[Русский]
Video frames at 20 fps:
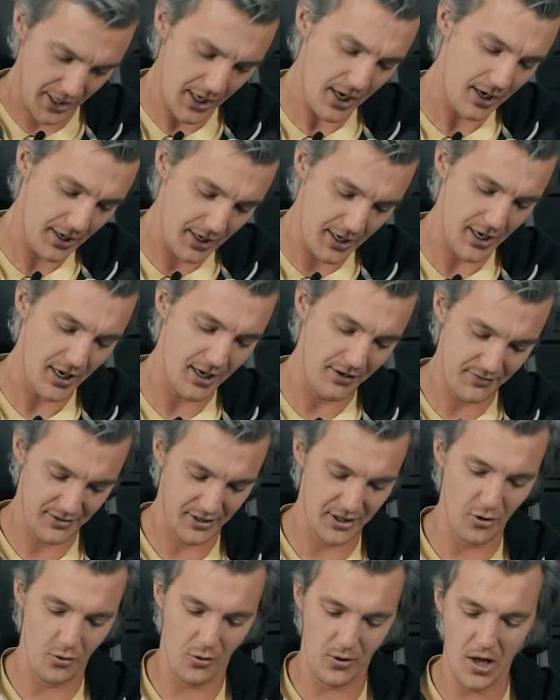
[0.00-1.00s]
еле-еле
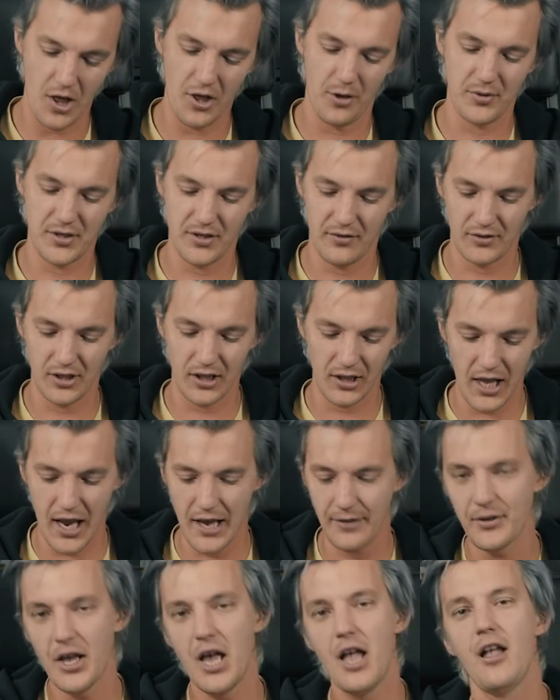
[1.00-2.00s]
всегда укладываемся в
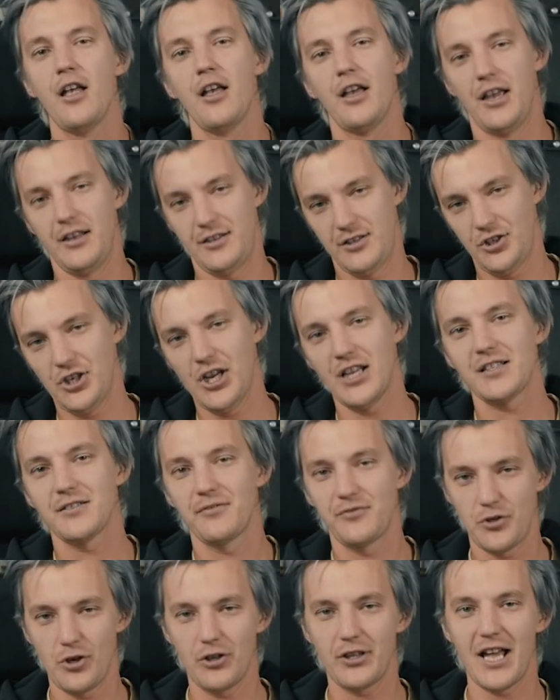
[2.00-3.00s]
дедлайн. И
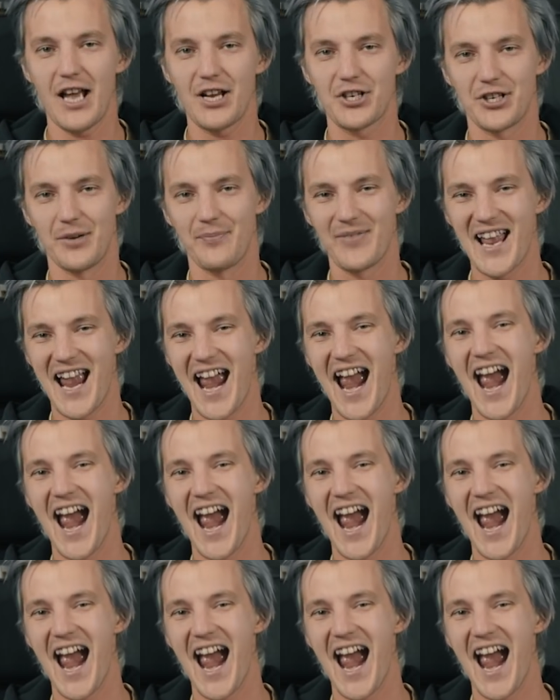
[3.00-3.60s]
сейчас все так же.